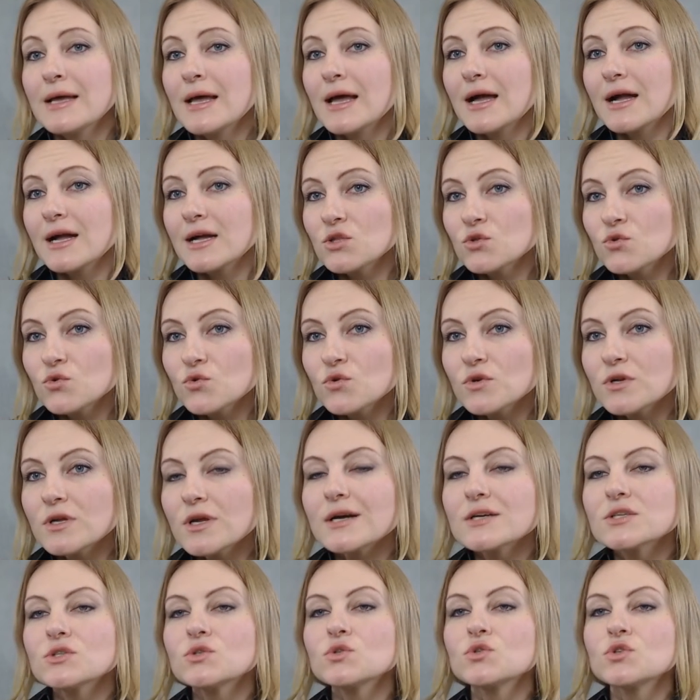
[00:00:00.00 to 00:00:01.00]
которые
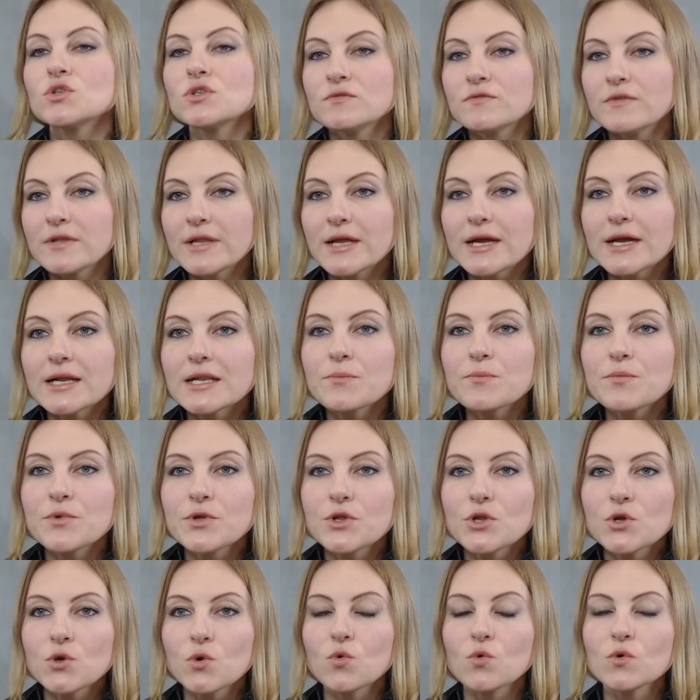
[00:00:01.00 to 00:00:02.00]
осуществляли
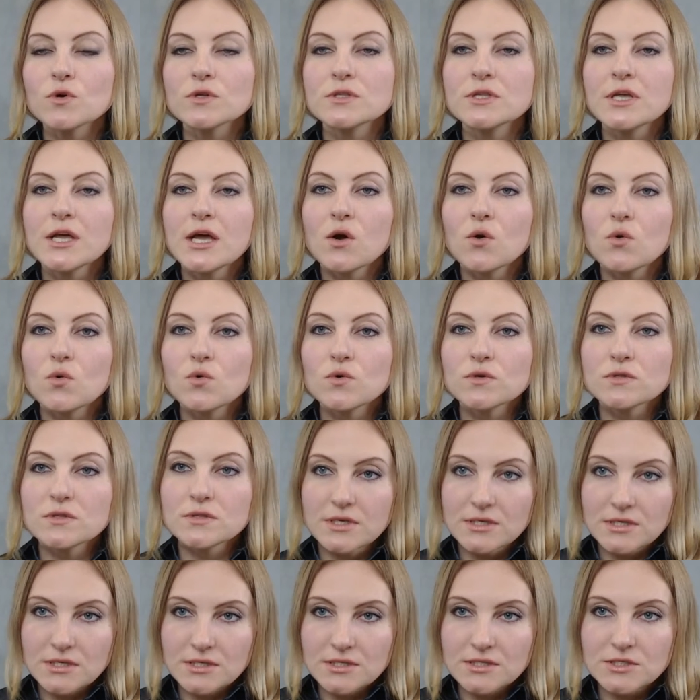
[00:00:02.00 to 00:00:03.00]
переход от
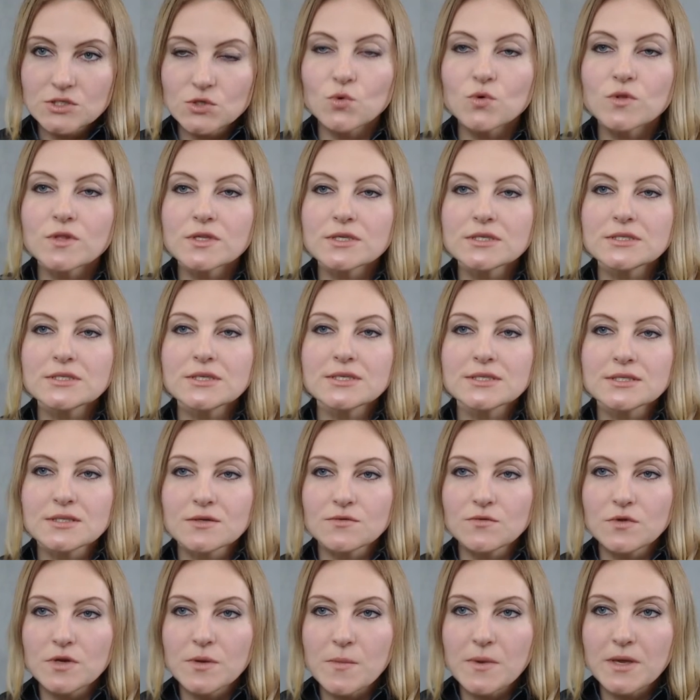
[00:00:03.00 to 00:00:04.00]
традиционности к
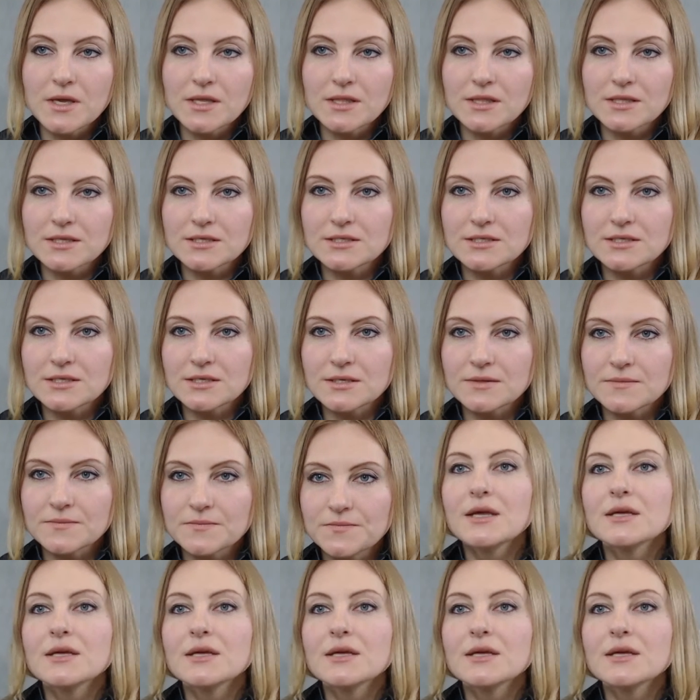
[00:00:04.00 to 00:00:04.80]
современности.